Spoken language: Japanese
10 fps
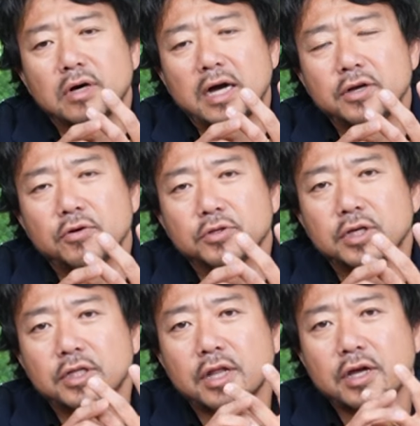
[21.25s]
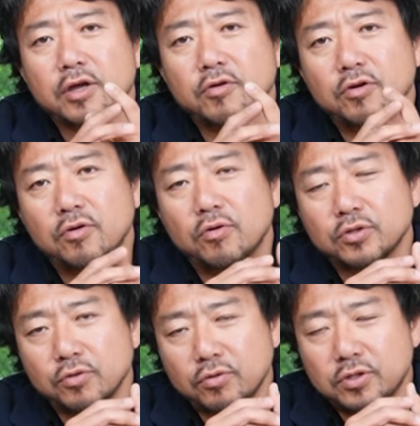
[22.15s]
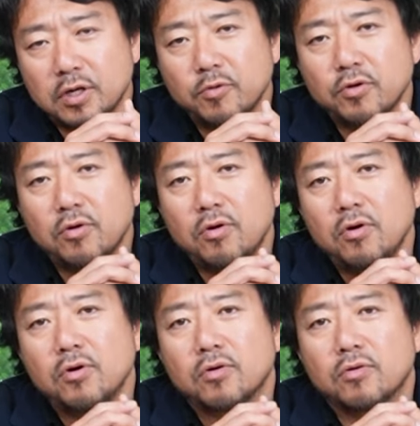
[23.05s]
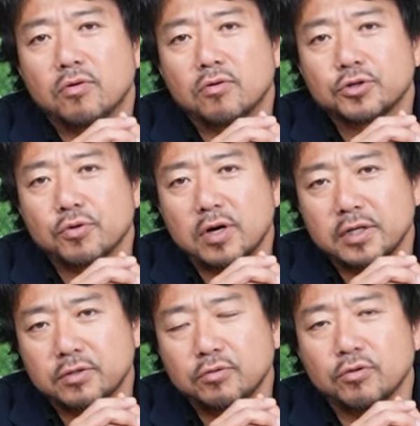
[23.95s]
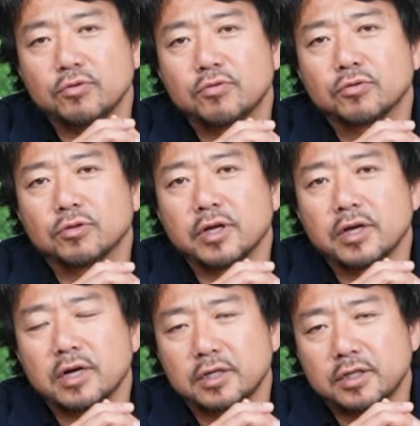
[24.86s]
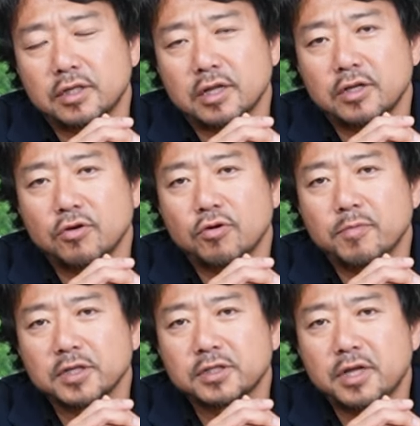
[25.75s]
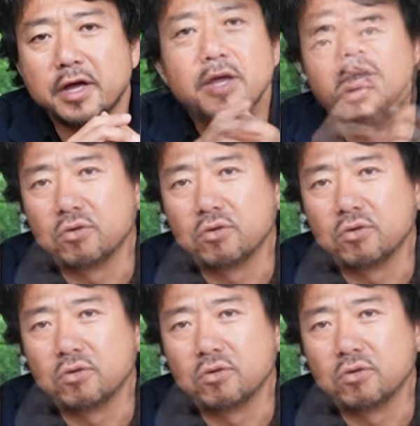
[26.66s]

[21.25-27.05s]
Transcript: 愛用していただけるオーソドックスなものをご紹介するということでやらせていただいておりまして、